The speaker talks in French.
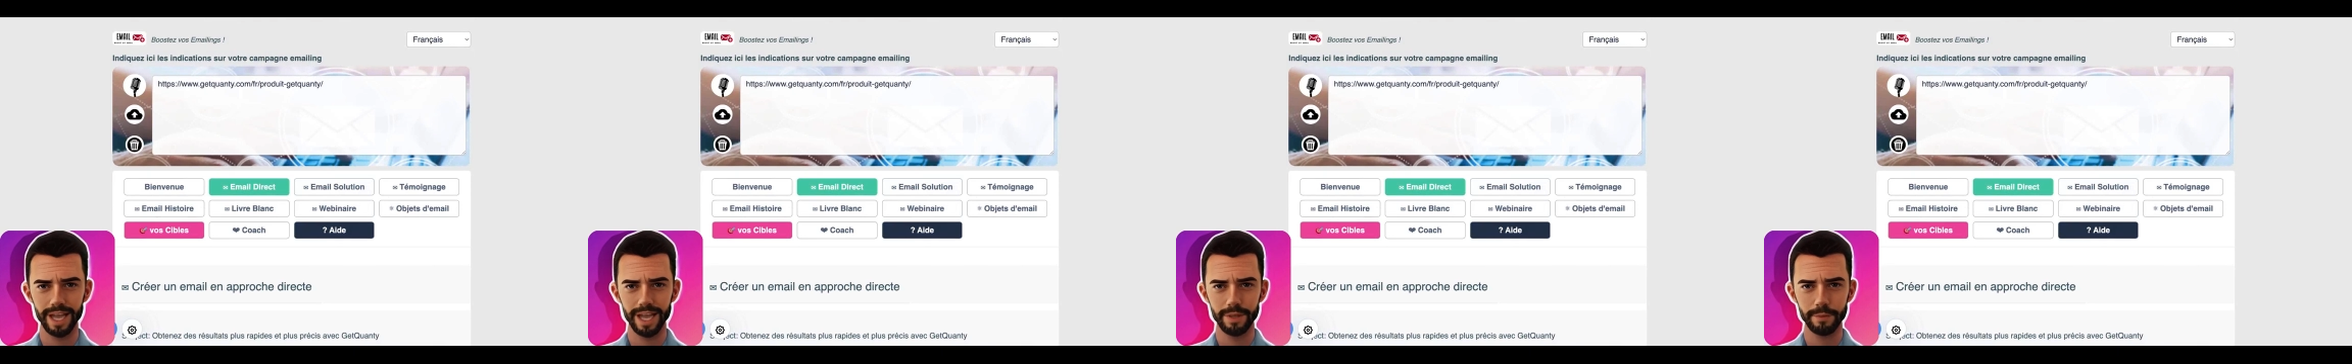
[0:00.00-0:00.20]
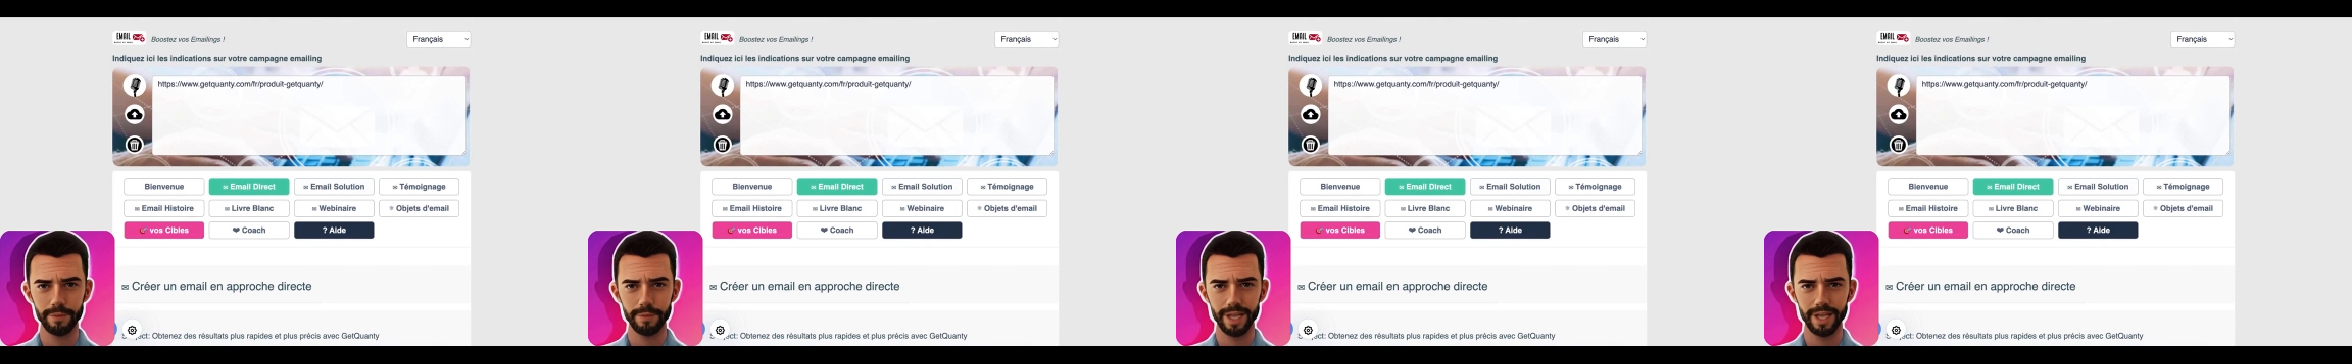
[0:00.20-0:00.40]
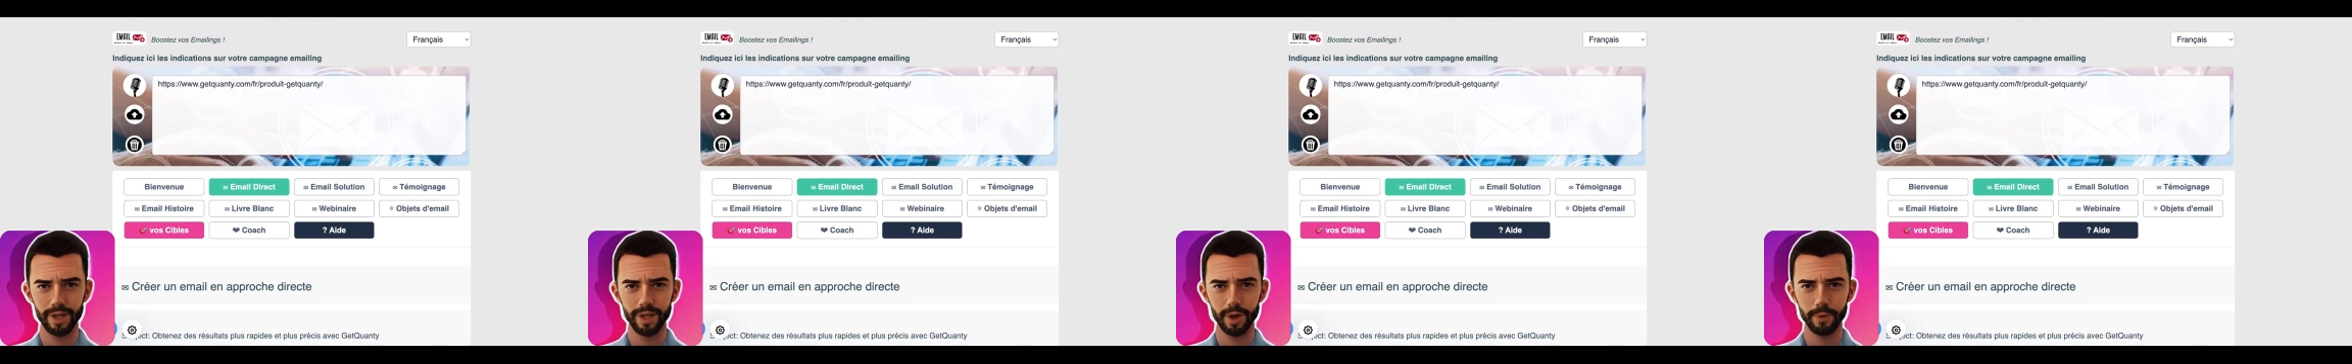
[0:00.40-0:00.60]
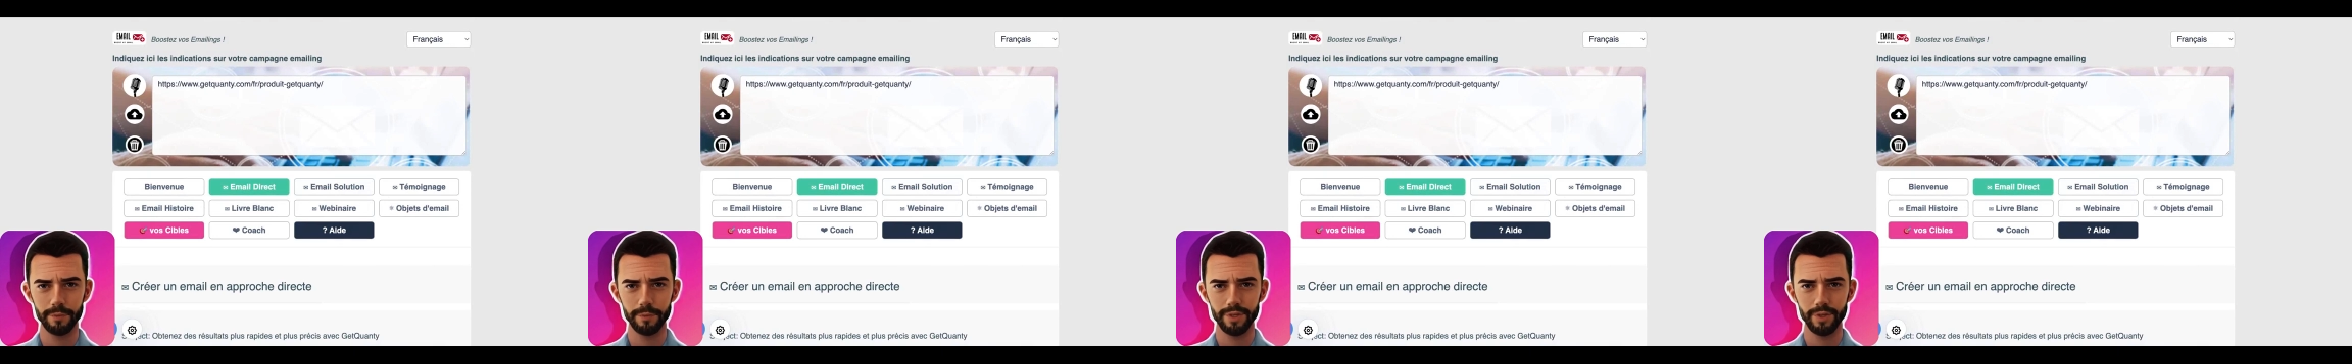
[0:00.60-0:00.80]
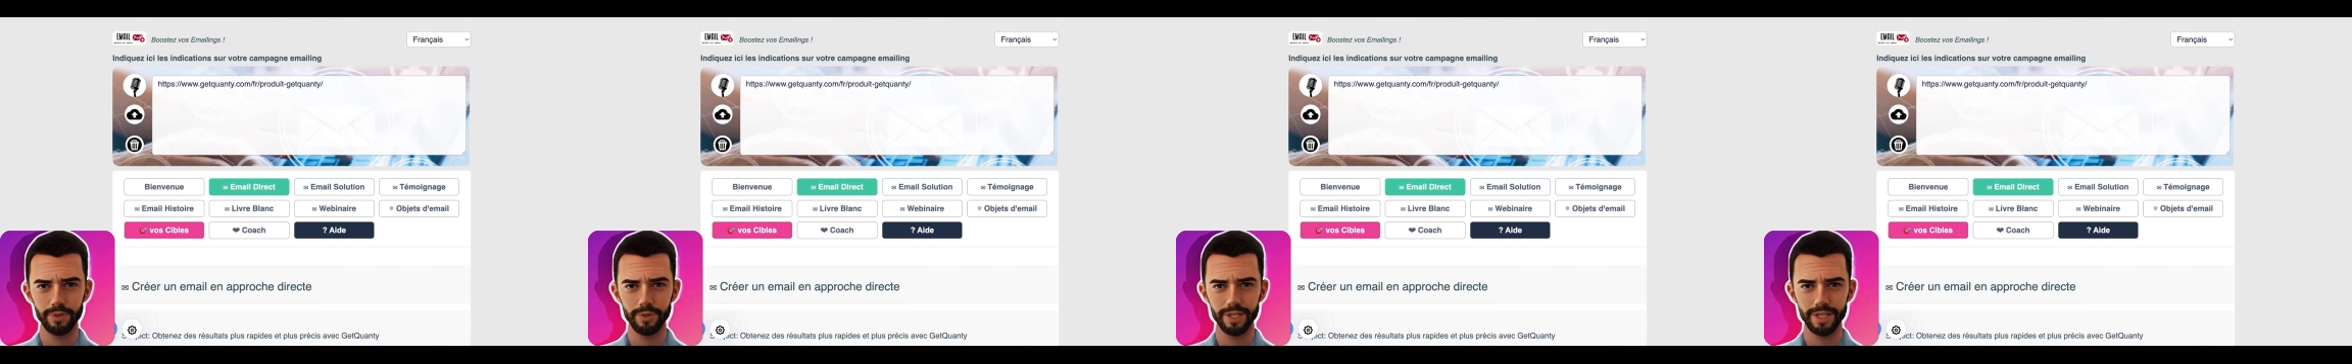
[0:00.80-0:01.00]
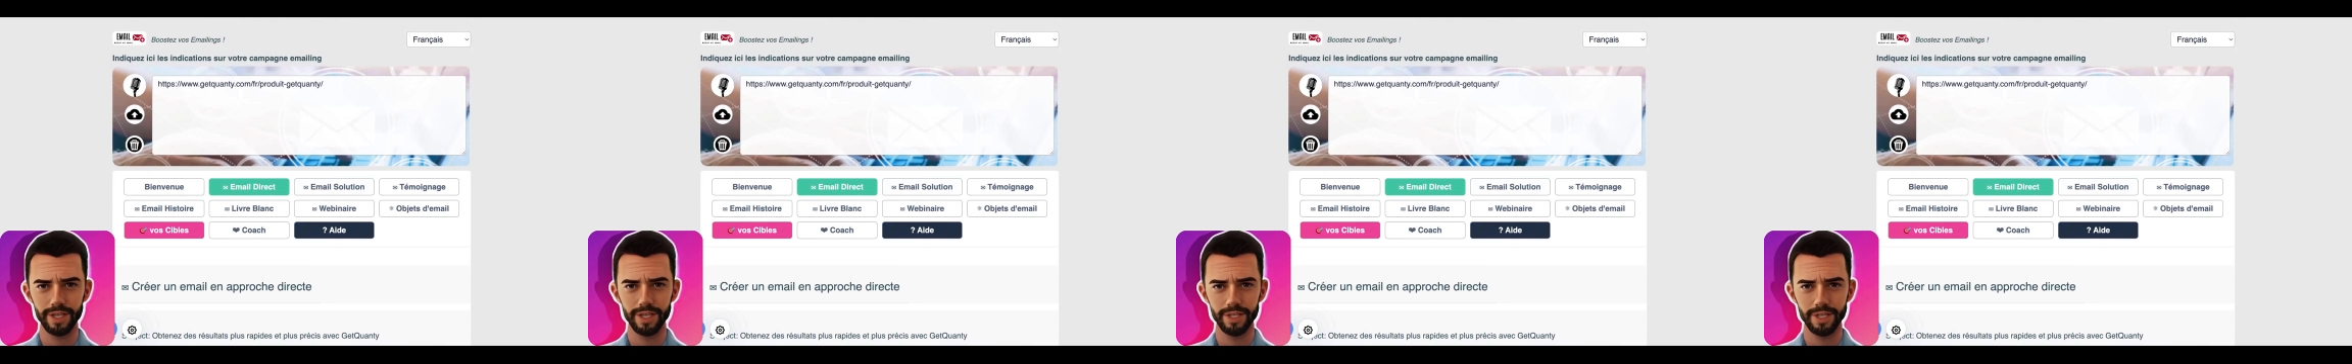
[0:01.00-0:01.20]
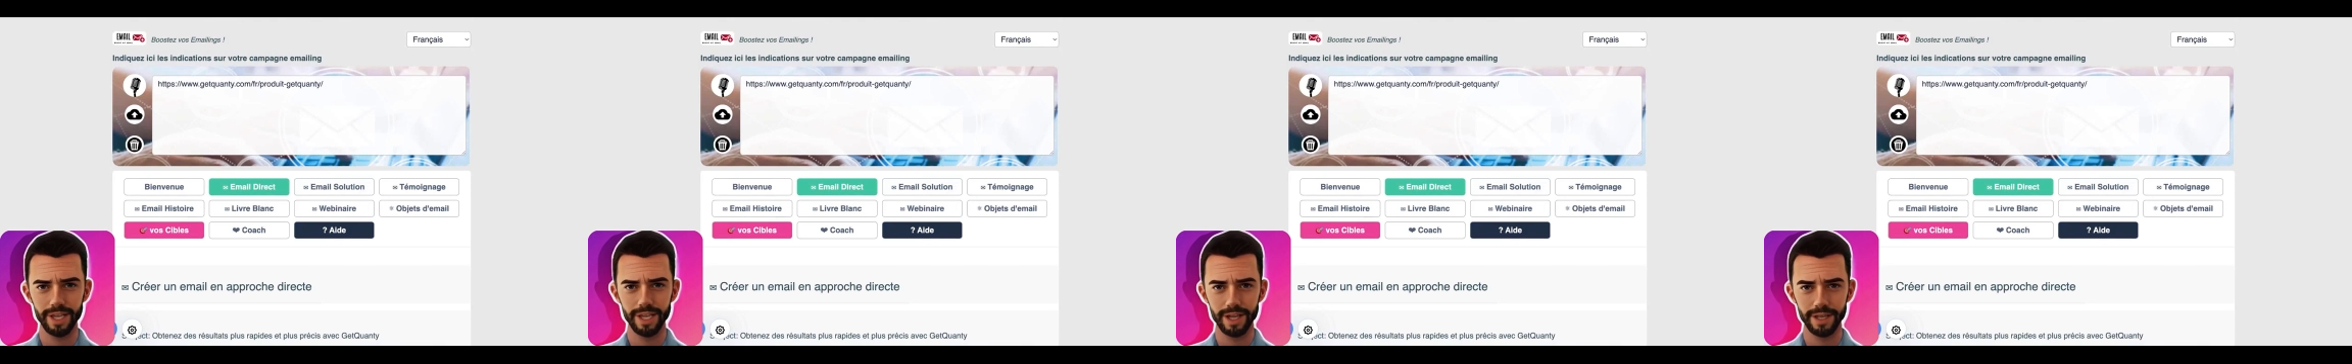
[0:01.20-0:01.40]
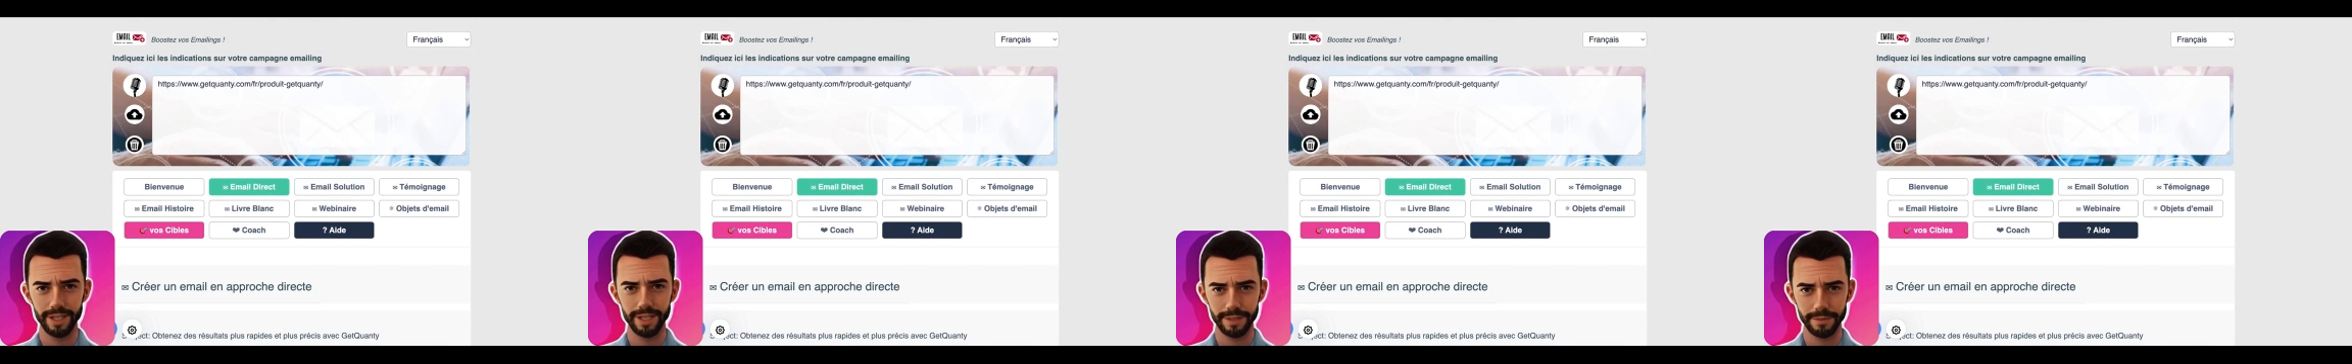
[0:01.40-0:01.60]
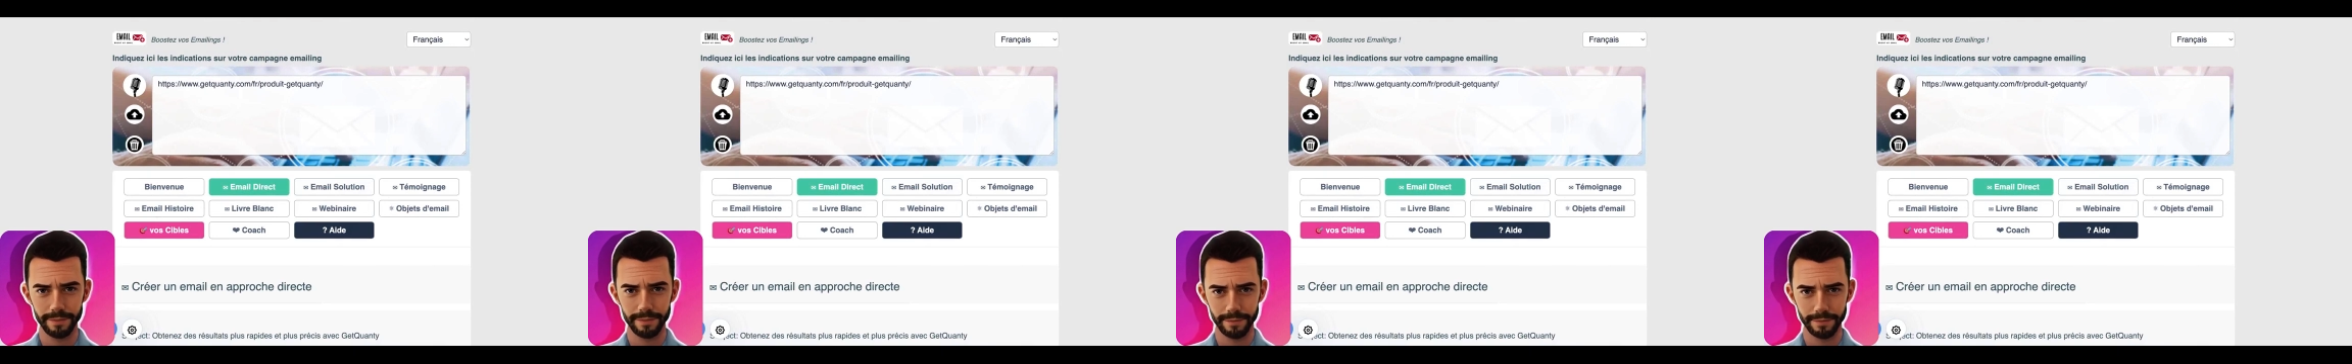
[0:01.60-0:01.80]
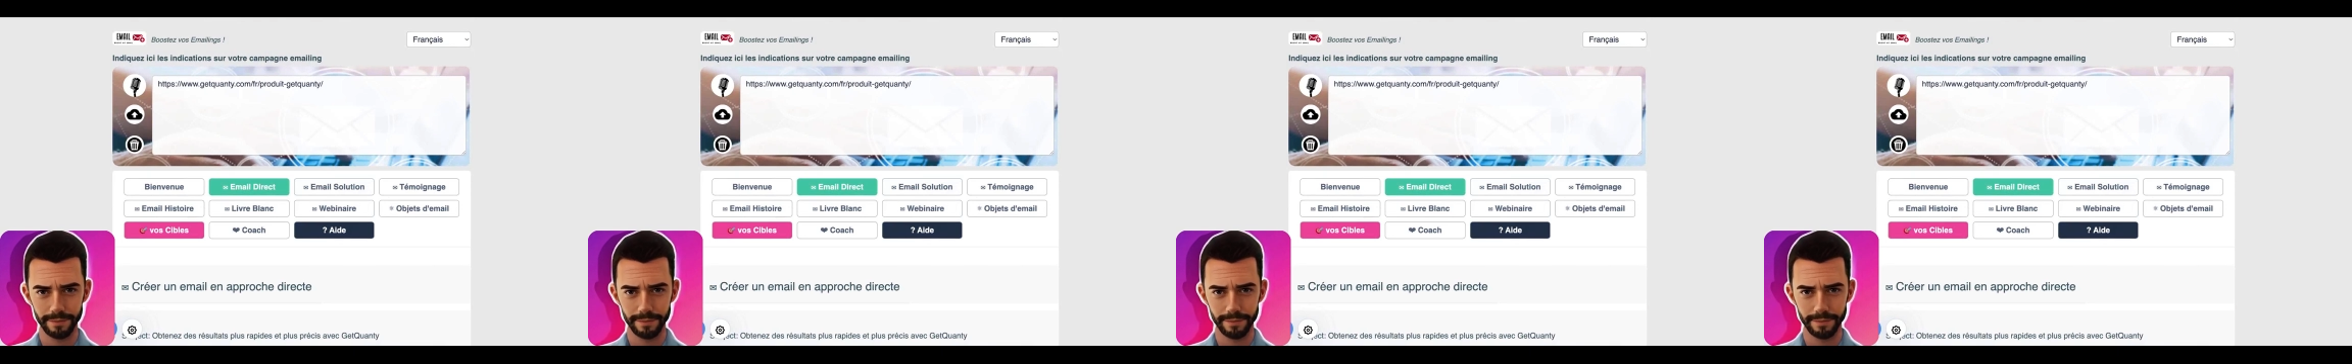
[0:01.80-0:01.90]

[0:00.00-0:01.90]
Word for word: réadapter le contenu qui est généré.